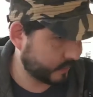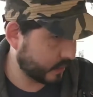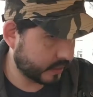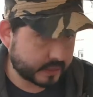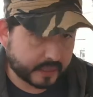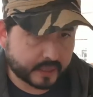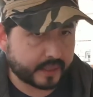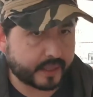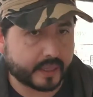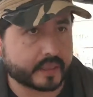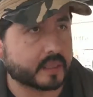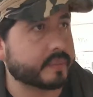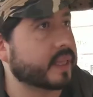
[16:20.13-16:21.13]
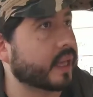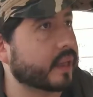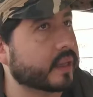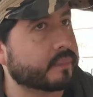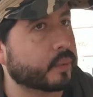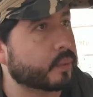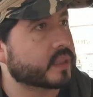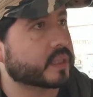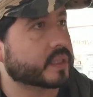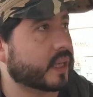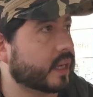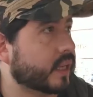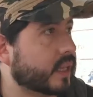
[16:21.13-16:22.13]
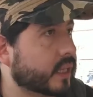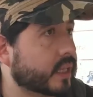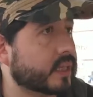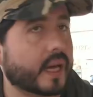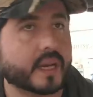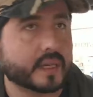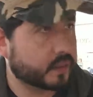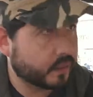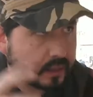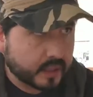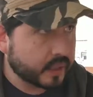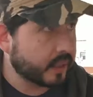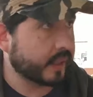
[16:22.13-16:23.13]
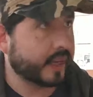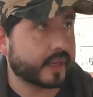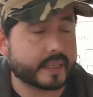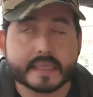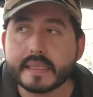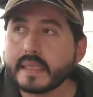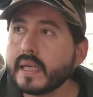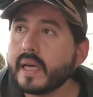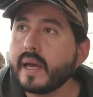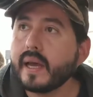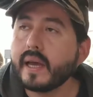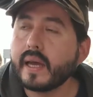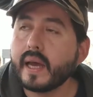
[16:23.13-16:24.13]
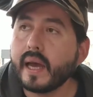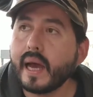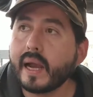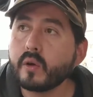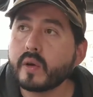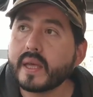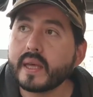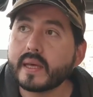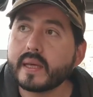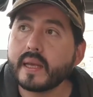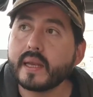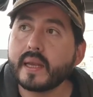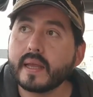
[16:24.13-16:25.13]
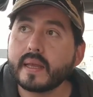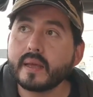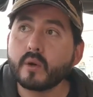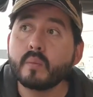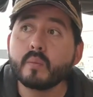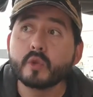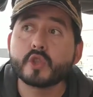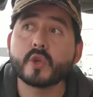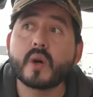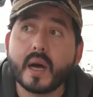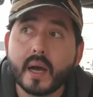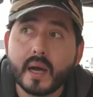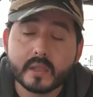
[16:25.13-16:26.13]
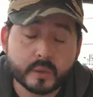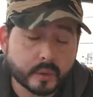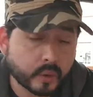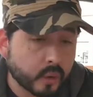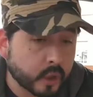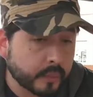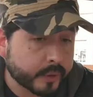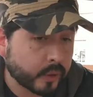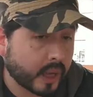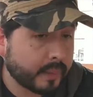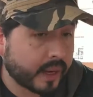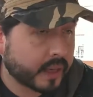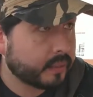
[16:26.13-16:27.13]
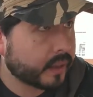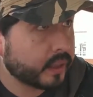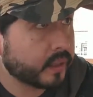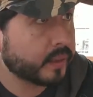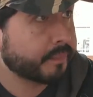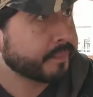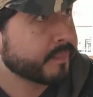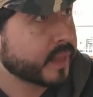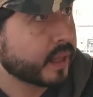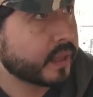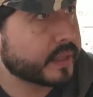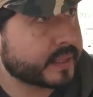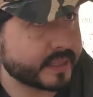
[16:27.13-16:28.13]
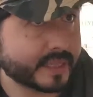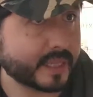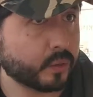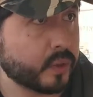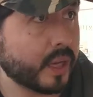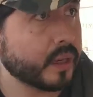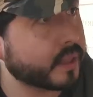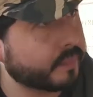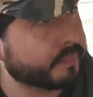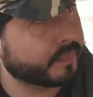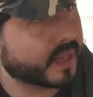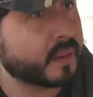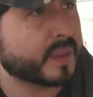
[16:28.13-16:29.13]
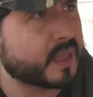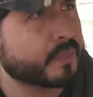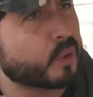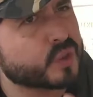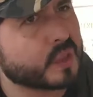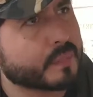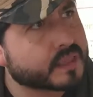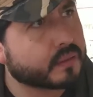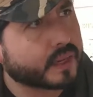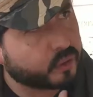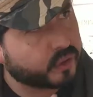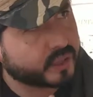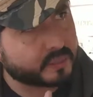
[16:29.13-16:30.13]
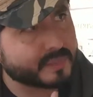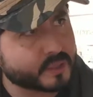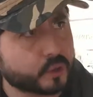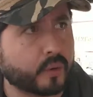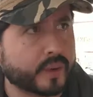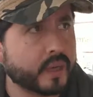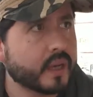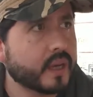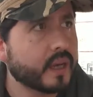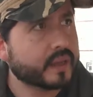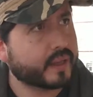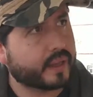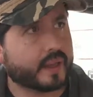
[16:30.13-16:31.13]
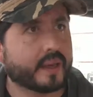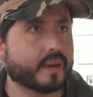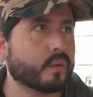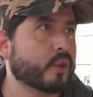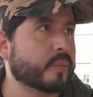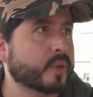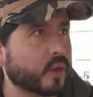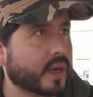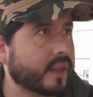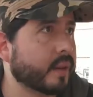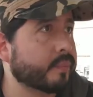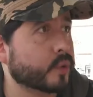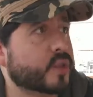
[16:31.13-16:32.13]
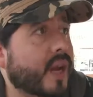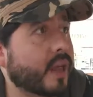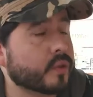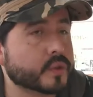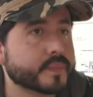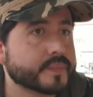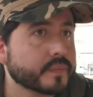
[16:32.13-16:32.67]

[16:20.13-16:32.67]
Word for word: acerca de creatividad publicitaria, digital, X. Eh, algo que, le digo mucho a, sobre todo cuando me toca hablar a nivel licenciatura, de repente me gusta más hablar con gente más joven que cuando me toca dar en posgrados.